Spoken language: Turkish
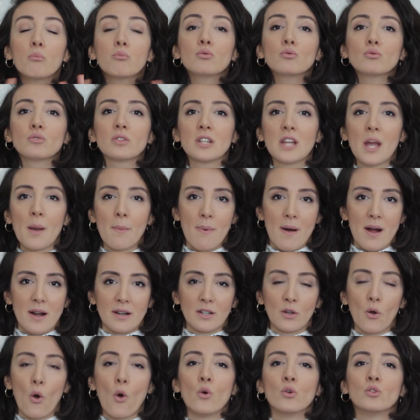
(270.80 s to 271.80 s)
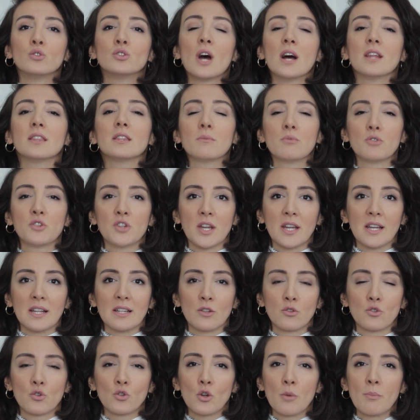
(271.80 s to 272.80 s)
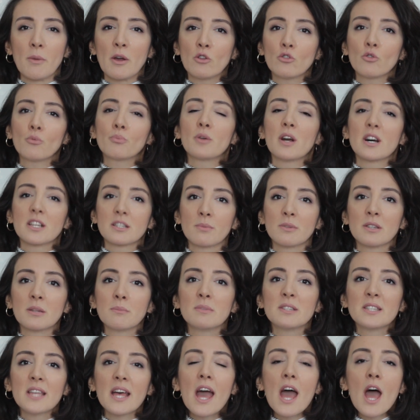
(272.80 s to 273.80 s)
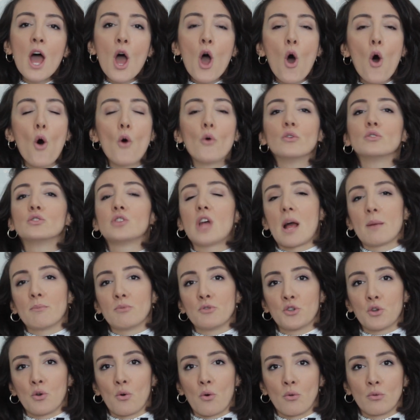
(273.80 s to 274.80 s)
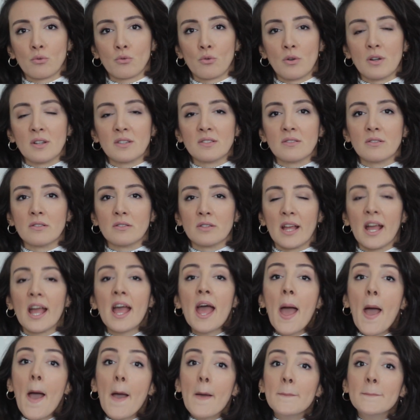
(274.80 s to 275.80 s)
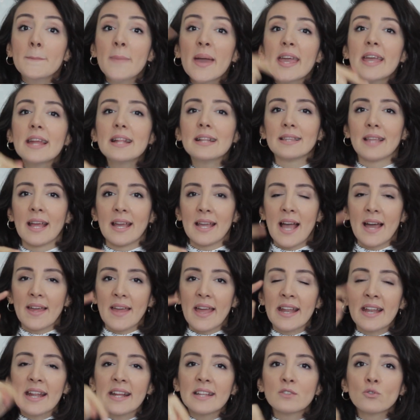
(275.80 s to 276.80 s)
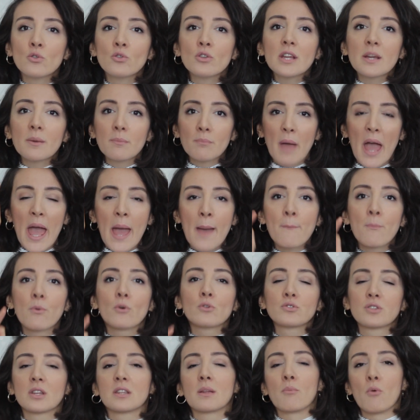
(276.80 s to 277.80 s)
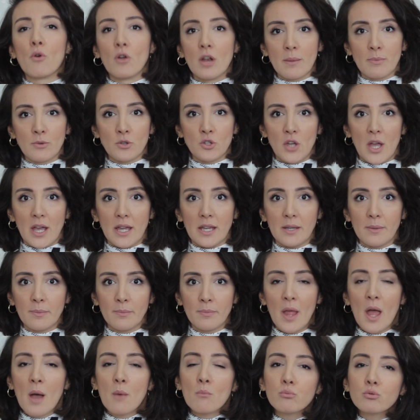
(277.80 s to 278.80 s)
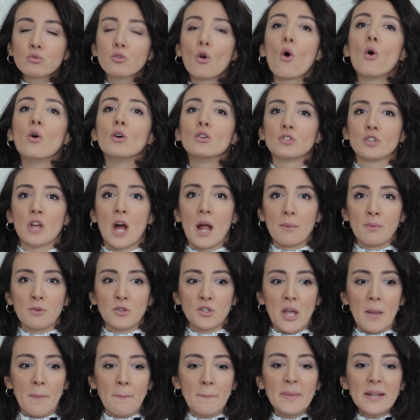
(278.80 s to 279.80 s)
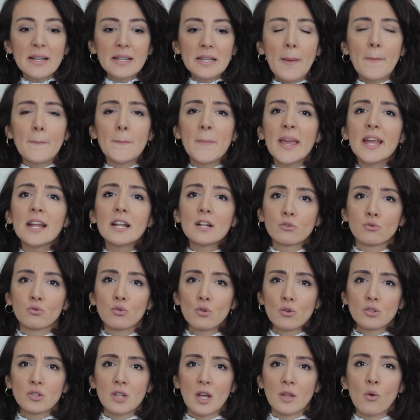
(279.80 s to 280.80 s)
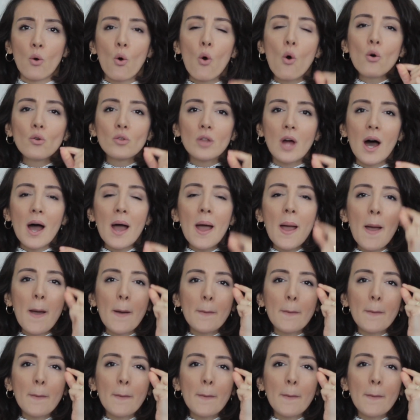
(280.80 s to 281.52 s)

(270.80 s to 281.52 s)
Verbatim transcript: bunları yapardık özenli bir şekilde. Çünkü mektup yazmanın bize özel bir şey olduğu öğretildi. Mail de yani elektronik e-posta da böyle bir şey. Bu da özel bir şey. Birine mail atıyorsan ona